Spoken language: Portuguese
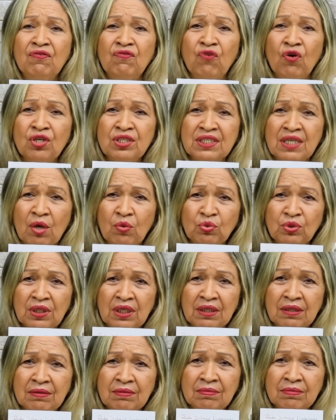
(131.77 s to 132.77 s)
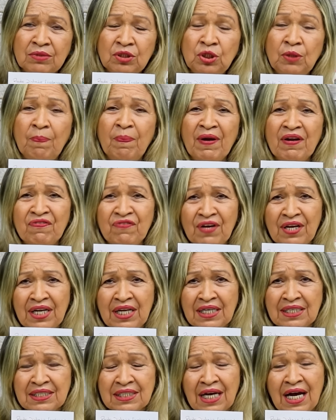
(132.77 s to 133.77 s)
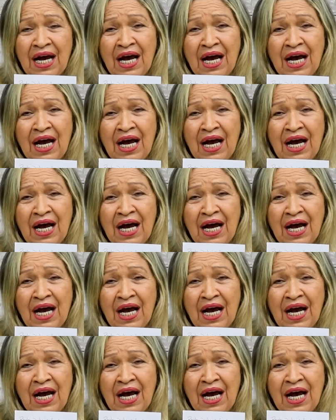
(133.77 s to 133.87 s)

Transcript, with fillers: voz alta, de preferência.